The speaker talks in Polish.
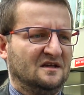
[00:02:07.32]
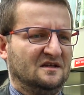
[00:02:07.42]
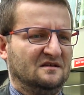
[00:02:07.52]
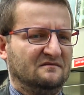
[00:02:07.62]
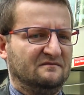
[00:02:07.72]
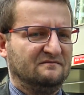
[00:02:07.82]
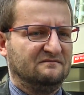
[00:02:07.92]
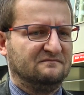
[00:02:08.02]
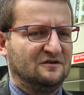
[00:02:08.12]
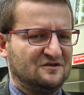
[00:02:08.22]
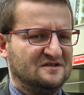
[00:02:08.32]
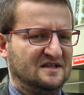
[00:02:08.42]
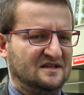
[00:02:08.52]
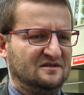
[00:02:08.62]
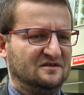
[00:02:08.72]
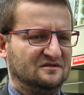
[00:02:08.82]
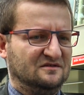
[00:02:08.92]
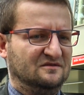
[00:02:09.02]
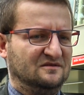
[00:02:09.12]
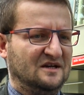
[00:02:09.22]
e, korzysta, e,
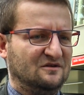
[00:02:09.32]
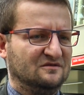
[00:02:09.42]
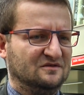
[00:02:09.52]
dla,